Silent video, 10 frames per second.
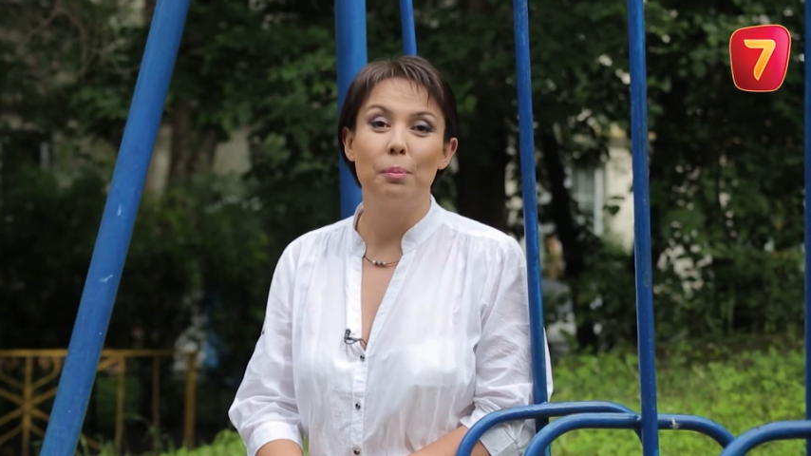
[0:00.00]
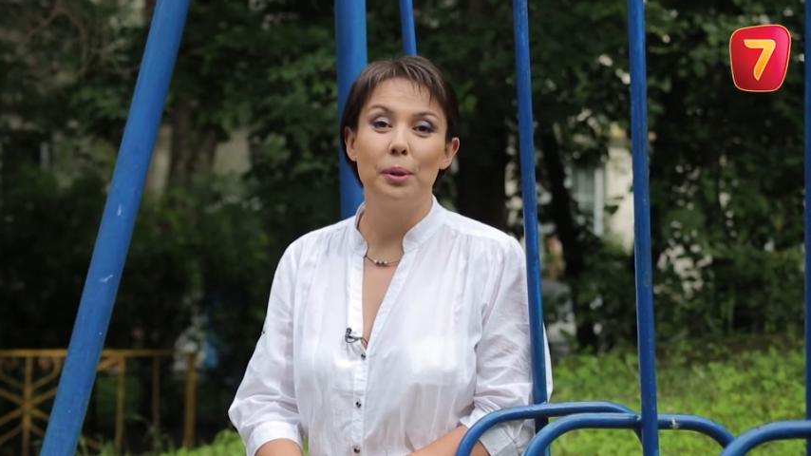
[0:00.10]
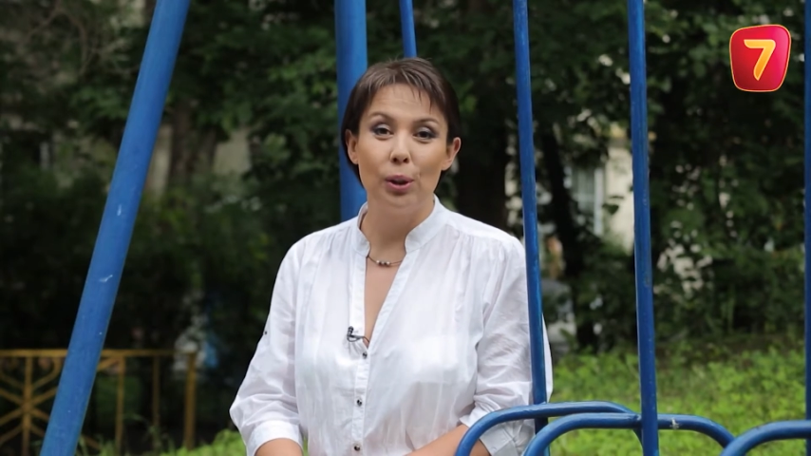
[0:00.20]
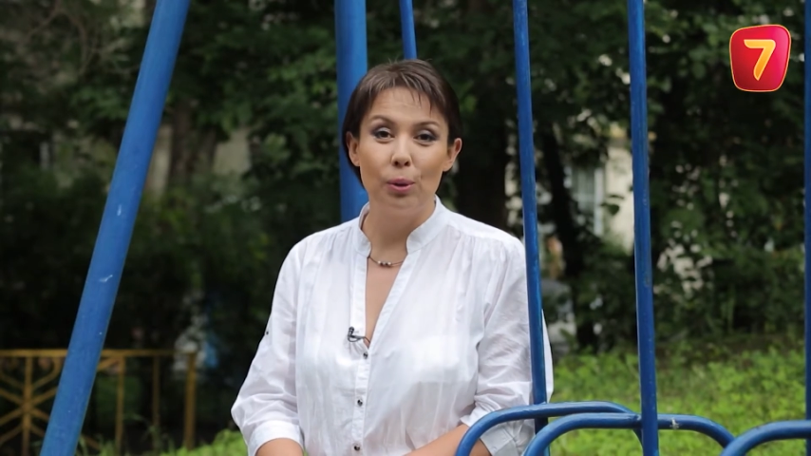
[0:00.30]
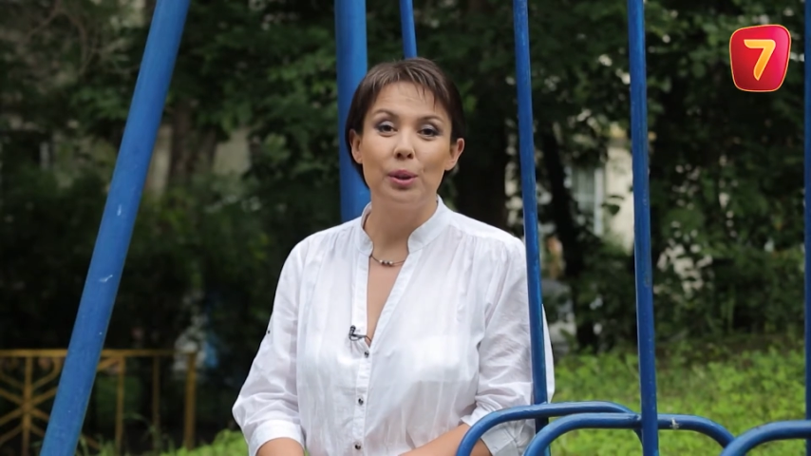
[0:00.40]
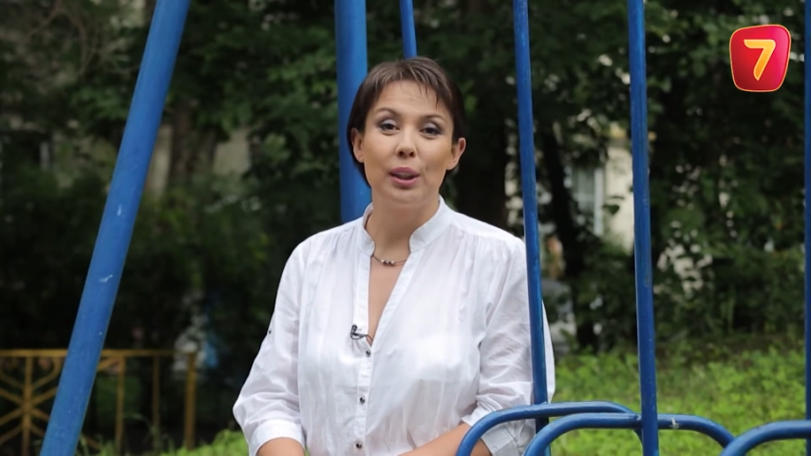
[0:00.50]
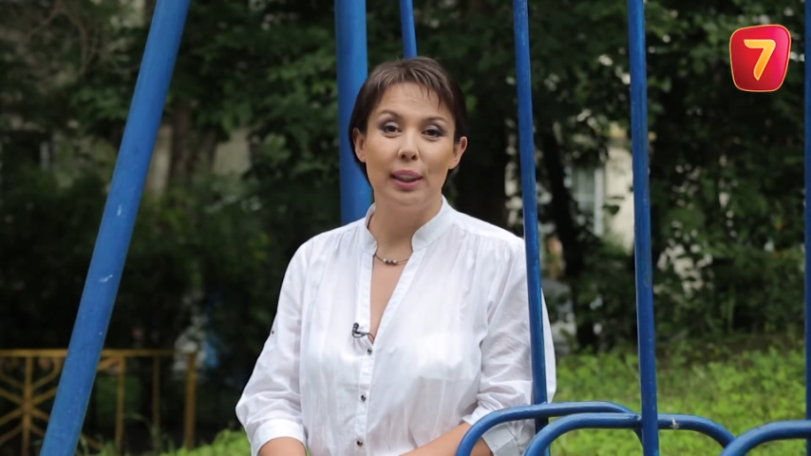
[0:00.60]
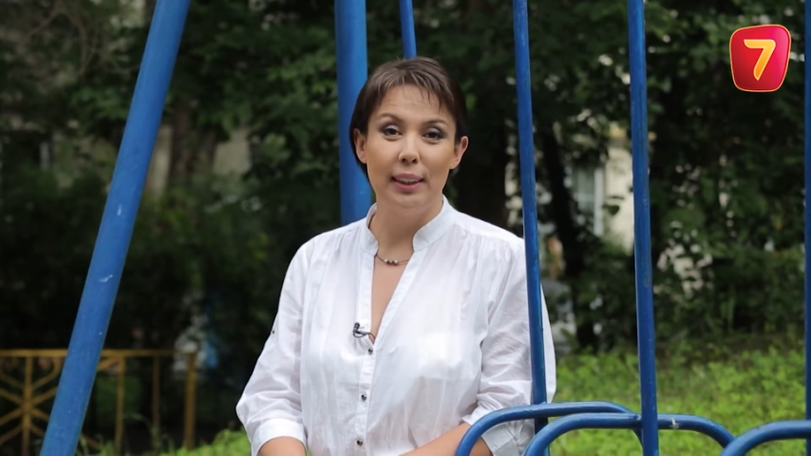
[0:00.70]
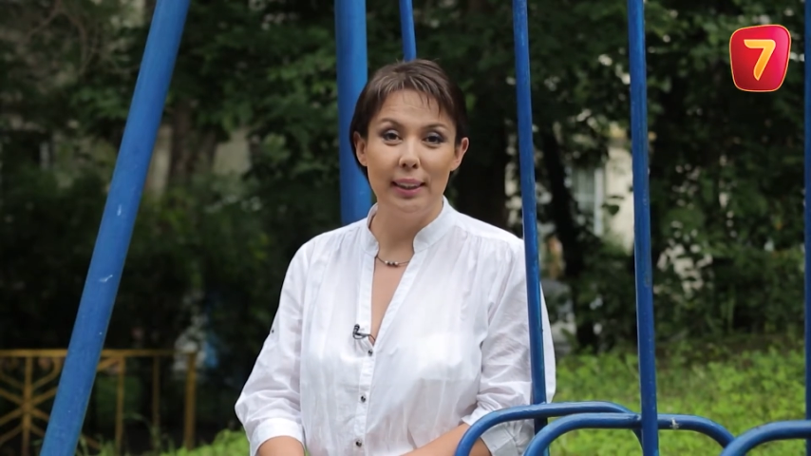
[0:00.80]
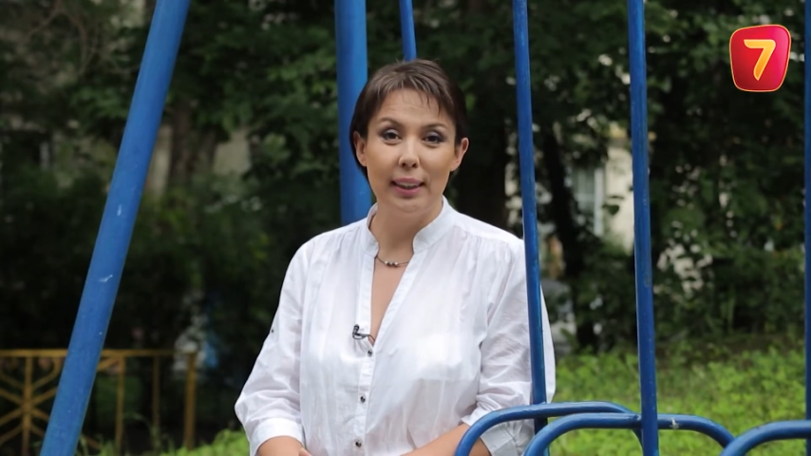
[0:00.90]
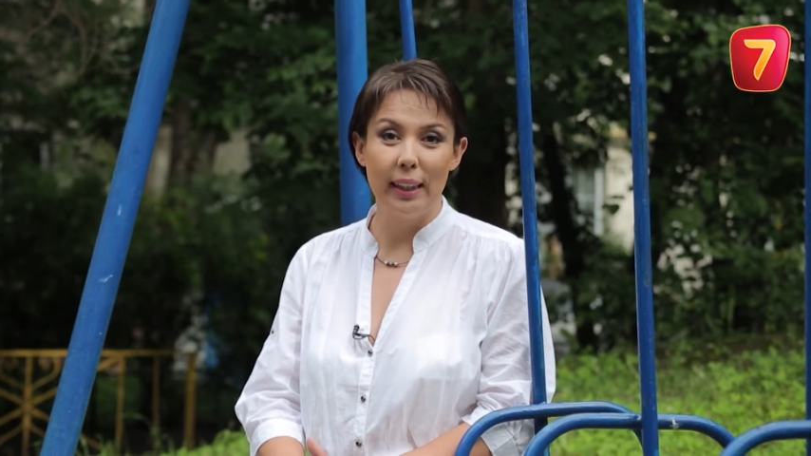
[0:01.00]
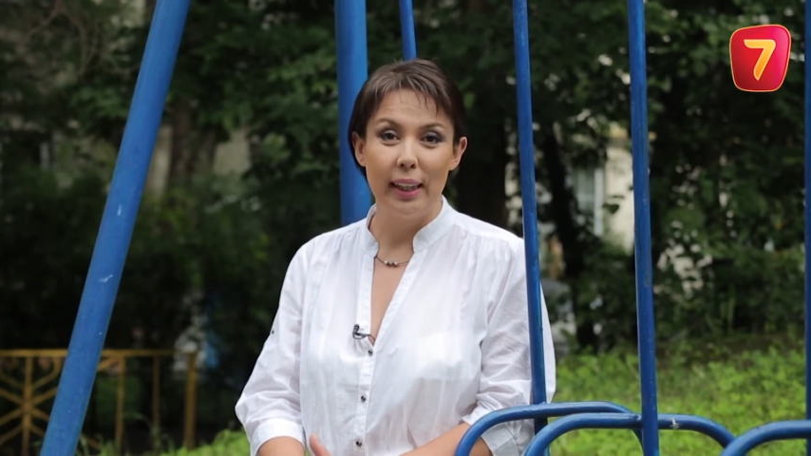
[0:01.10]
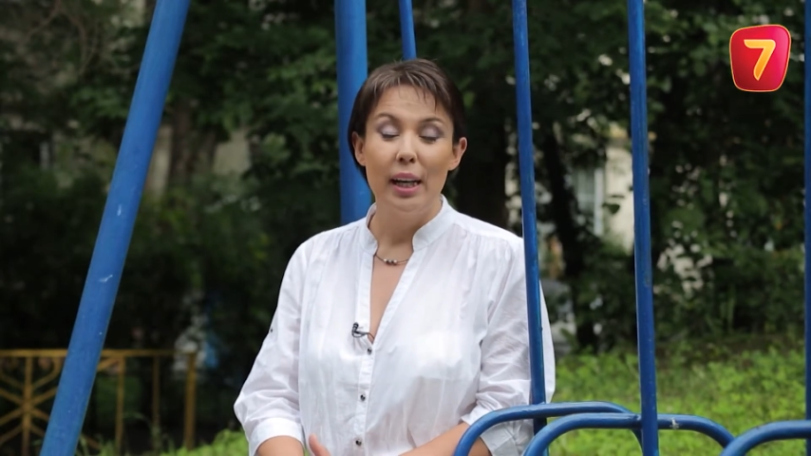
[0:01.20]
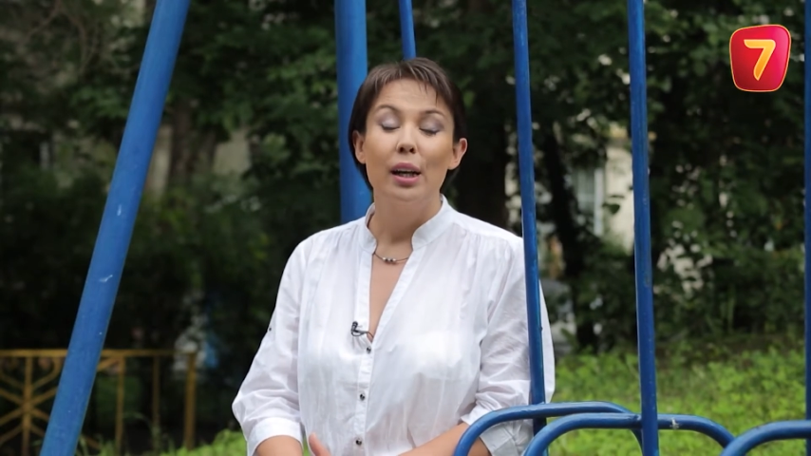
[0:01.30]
приемных родителей